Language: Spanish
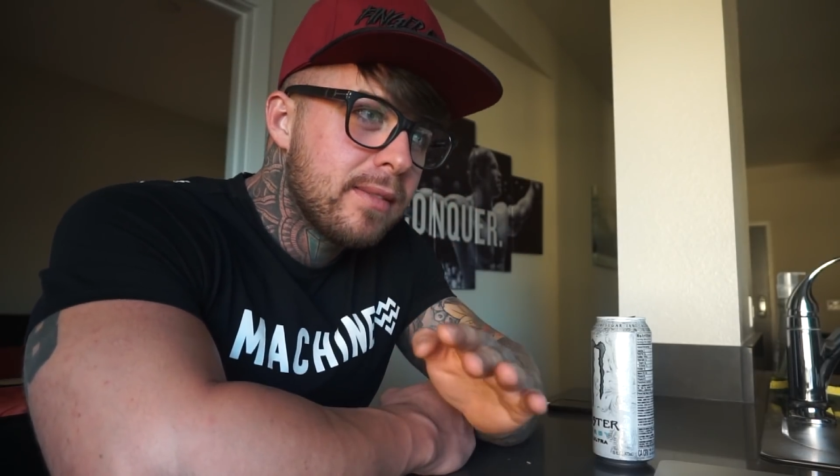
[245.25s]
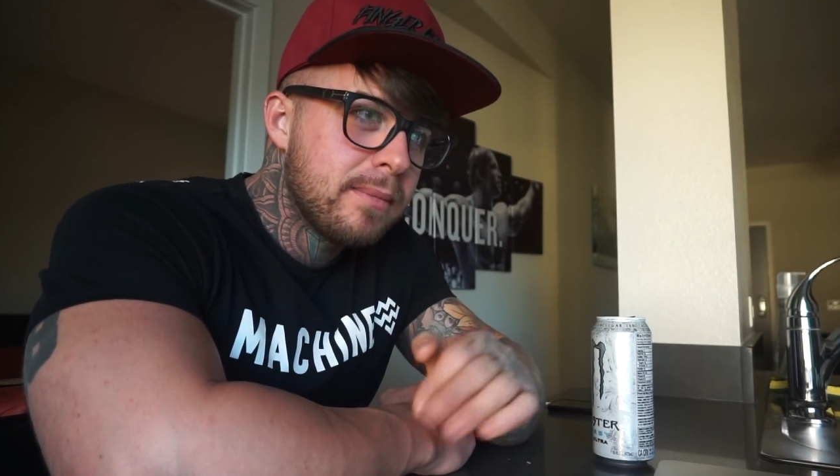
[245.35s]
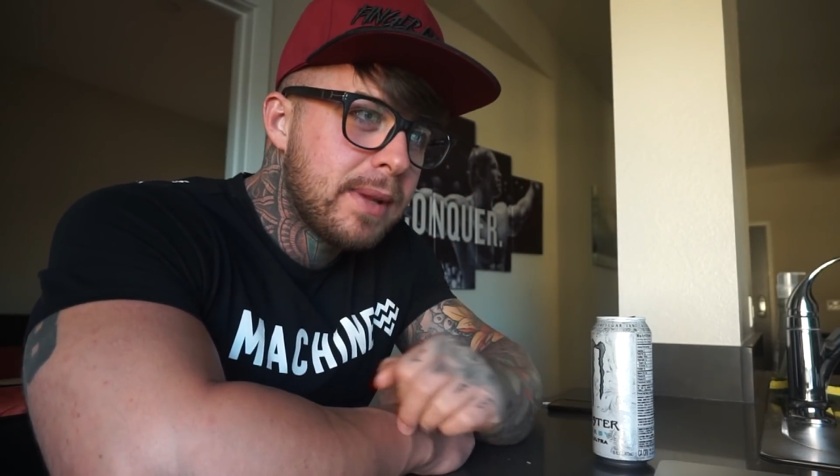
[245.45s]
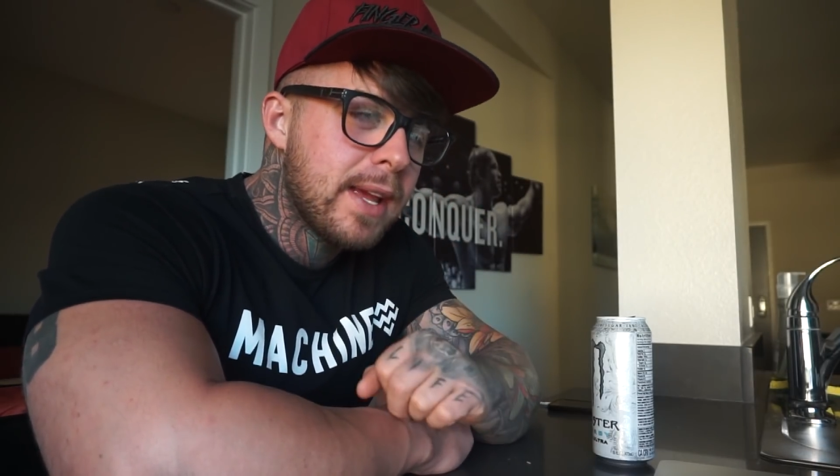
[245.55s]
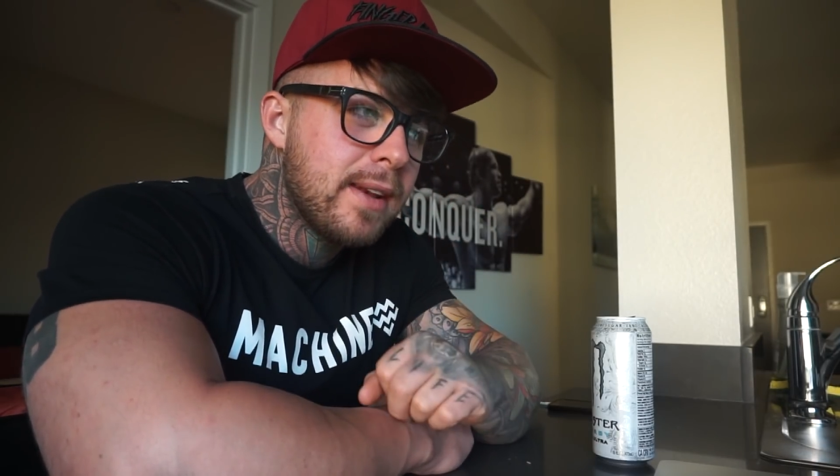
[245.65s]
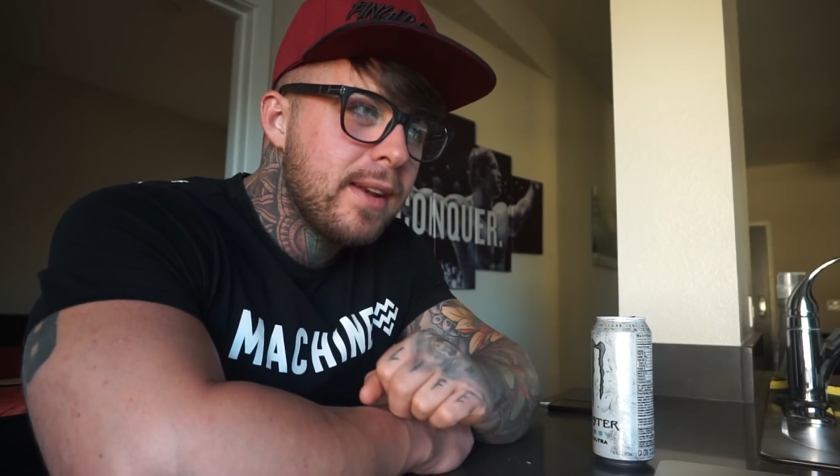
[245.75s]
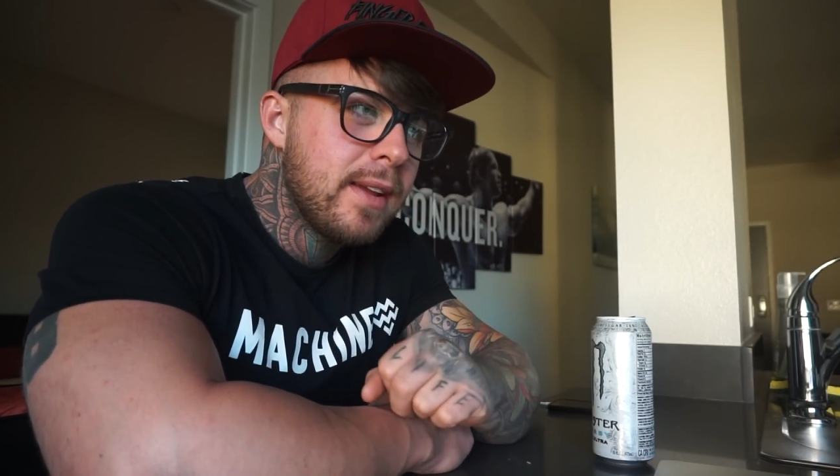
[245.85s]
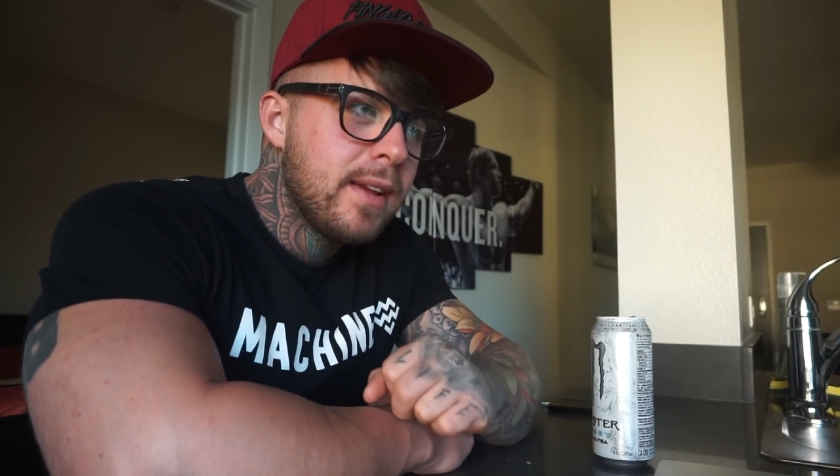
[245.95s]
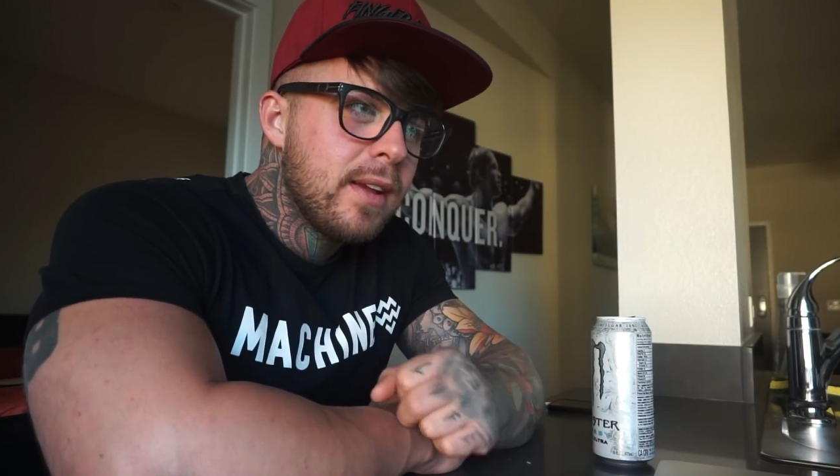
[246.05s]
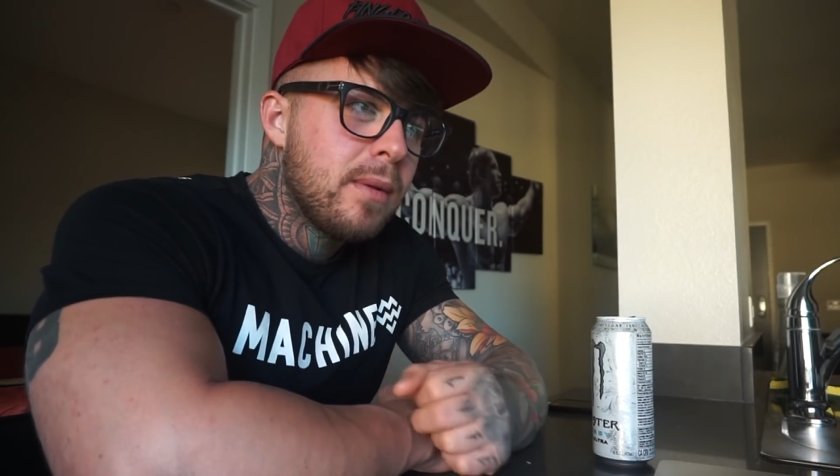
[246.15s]
bien,
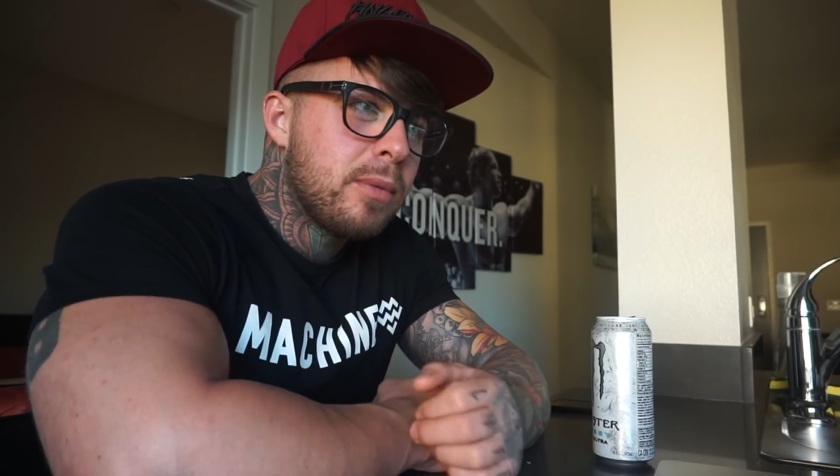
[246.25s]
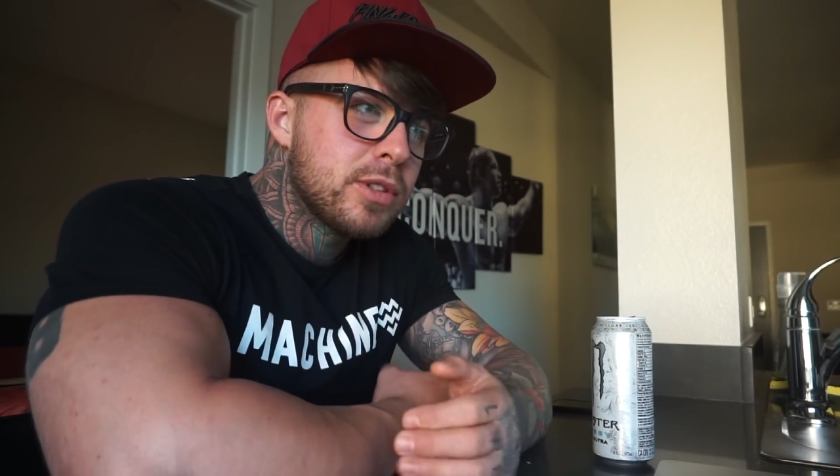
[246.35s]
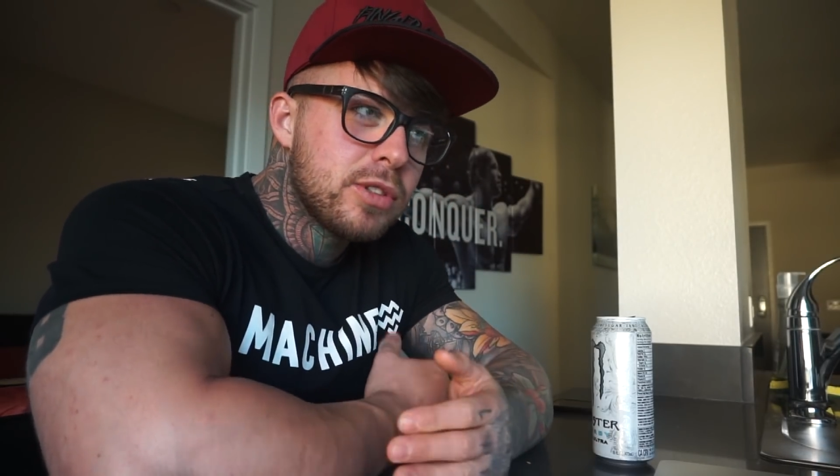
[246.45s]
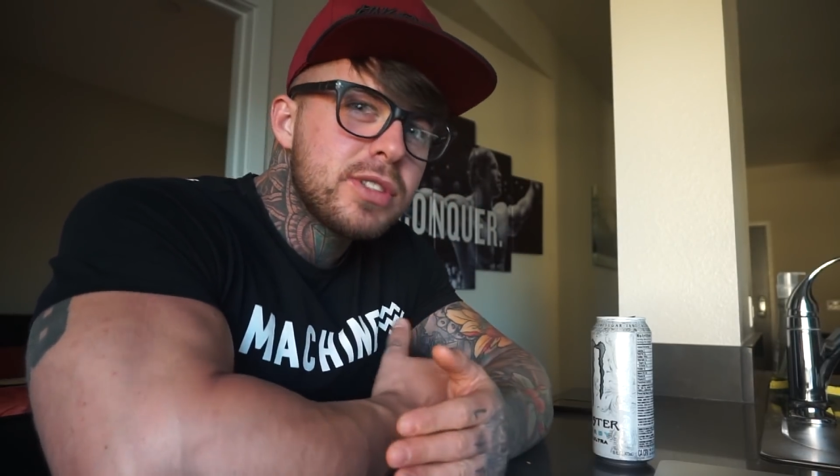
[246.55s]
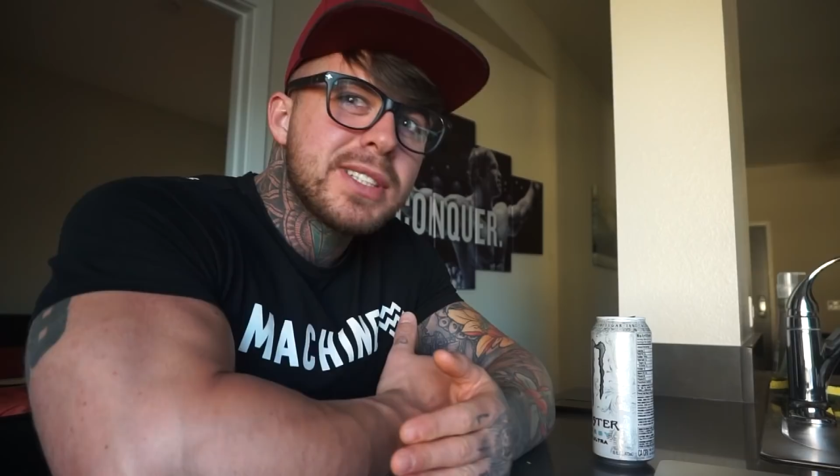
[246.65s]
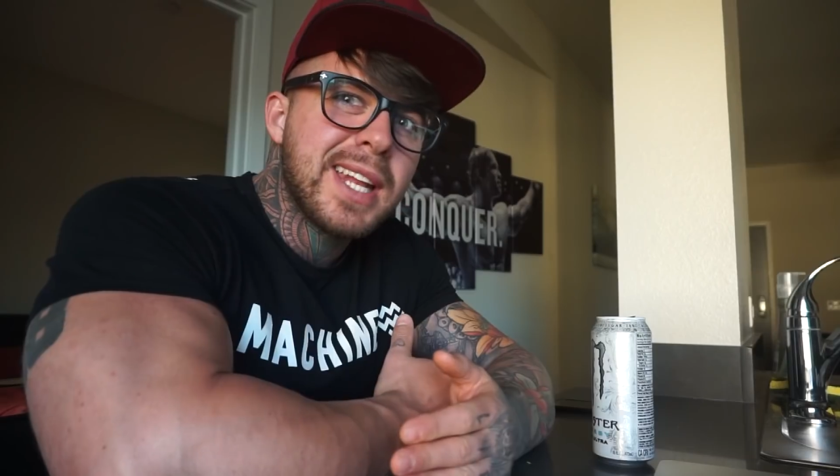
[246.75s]
¿vosotros